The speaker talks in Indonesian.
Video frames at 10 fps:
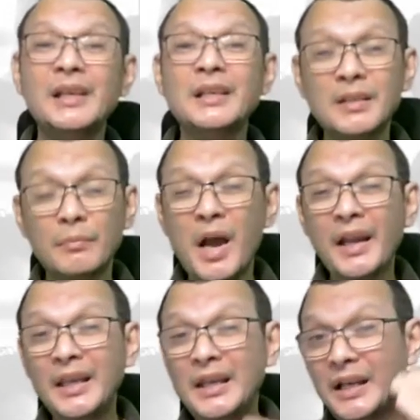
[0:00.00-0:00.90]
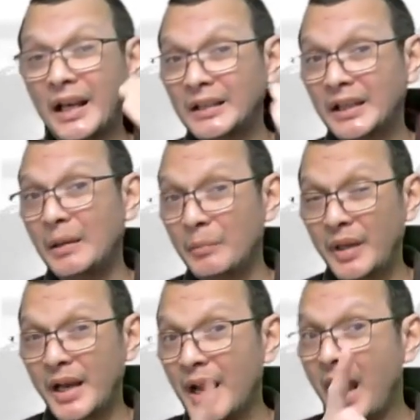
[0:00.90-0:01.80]
semakin dekat ke
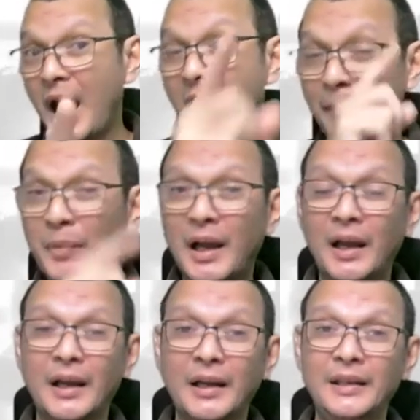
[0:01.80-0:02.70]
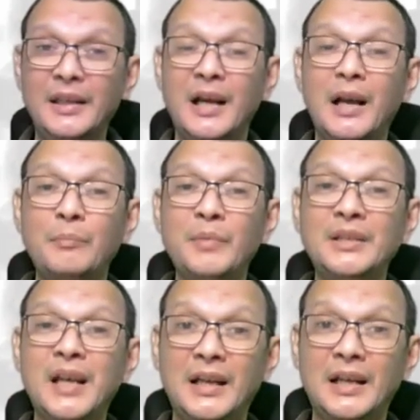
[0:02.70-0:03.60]
impian, apa yang
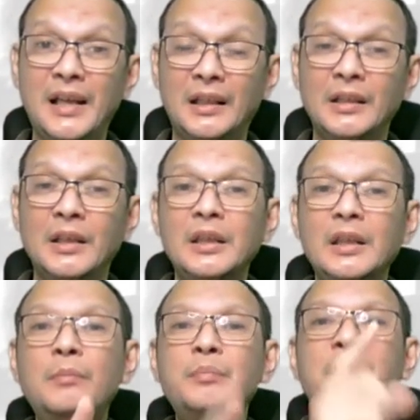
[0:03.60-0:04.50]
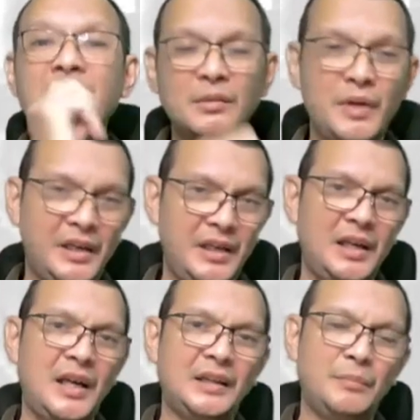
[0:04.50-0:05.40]
bisa Anda lihat? Impian semakin
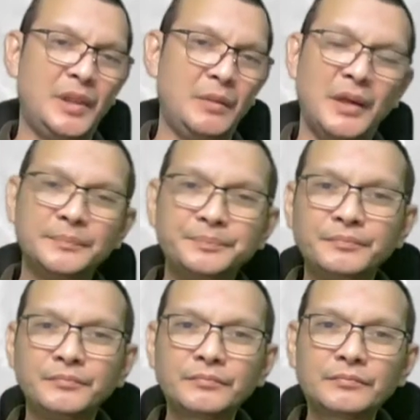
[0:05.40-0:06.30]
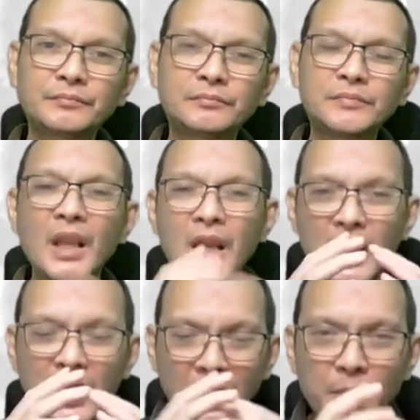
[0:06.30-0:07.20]
dekat, teman-teman.
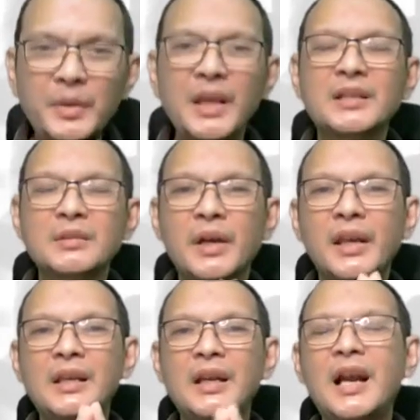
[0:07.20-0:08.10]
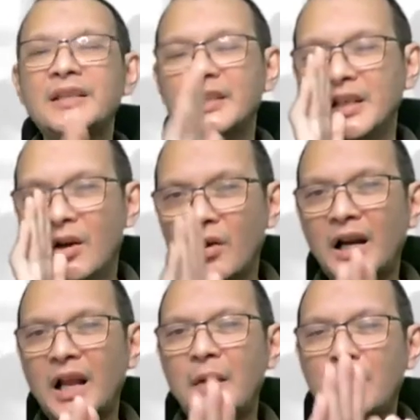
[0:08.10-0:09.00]
Impian semakin dekat sehingga
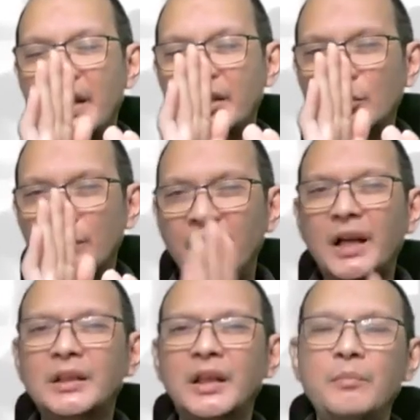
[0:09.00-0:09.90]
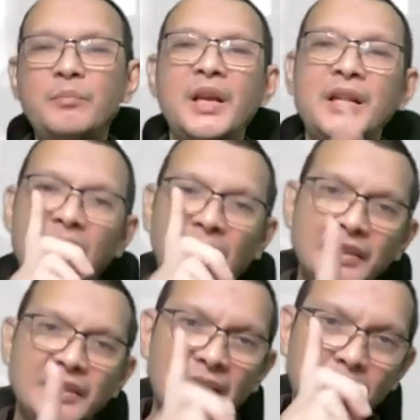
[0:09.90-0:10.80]
orang begitu mendekat ke impian, dia
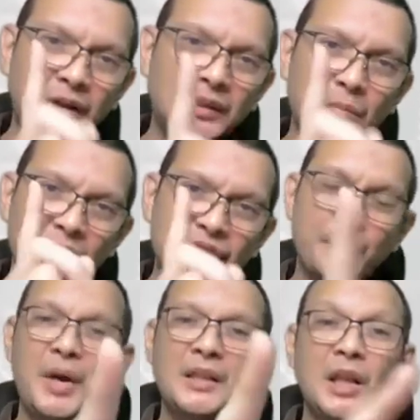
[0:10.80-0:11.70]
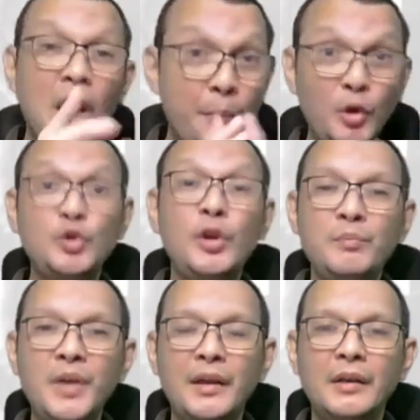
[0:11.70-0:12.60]
akan jalan bertambah cepat menuju
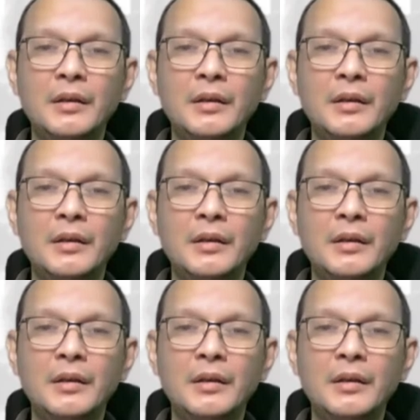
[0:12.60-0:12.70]
impian